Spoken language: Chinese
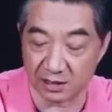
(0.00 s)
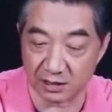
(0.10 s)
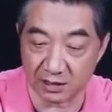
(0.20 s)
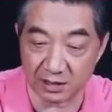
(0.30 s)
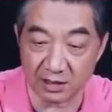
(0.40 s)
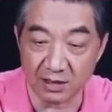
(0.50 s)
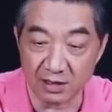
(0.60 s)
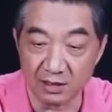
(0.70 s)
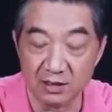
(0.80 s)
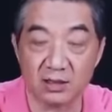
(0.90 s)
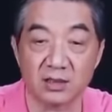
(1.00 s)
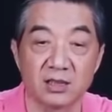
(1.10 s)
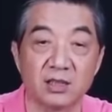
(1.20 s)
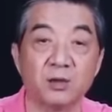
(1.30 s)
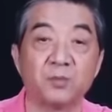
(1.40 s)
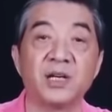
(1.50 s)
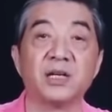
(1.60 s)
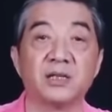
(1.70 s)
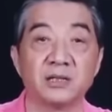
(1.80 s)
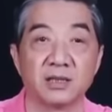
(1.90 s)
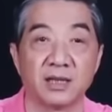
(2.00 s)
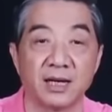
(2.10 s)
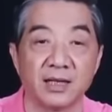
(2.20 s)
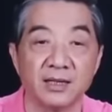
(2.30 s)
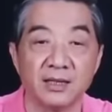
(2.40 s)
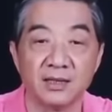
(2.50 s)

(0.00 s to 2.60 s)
和。艇上要配合起来，